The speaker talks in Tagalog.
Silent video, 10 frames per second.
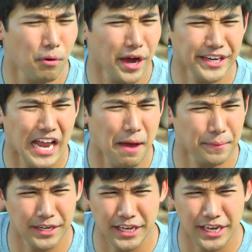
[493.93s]
buhay
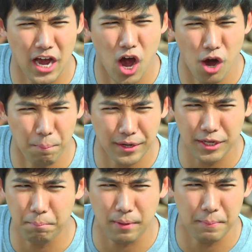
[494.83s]
namin ni eh,
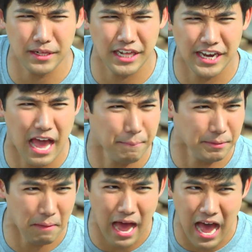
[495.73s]
Aubrey, yung pamilya
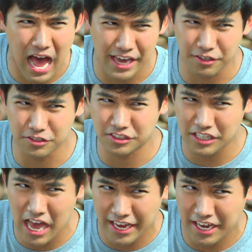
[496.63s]
namin, maaayos
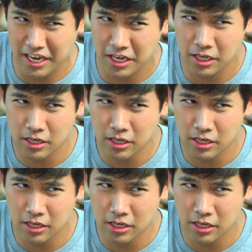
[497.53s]
na eh.